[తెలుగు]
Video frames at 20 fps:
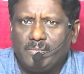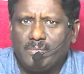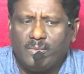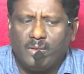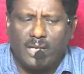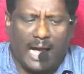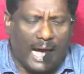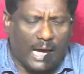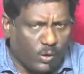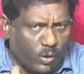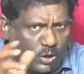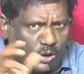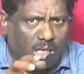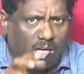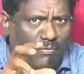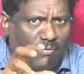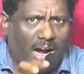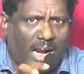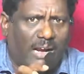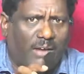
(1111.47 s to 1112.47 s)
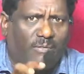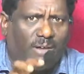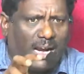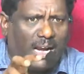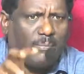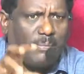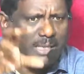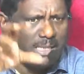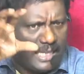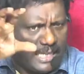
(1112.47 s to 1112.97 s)
ఆ రోజున వాళ్ళ
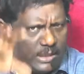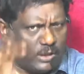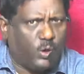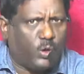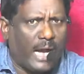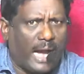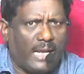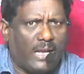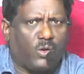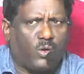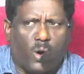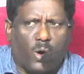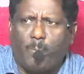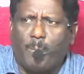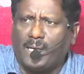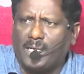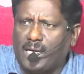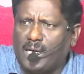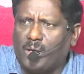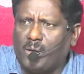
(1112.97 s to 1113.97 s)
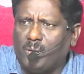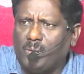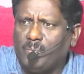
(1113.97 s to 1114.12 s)
మీద ఎందుకు ఆయన కోపడ్డాడు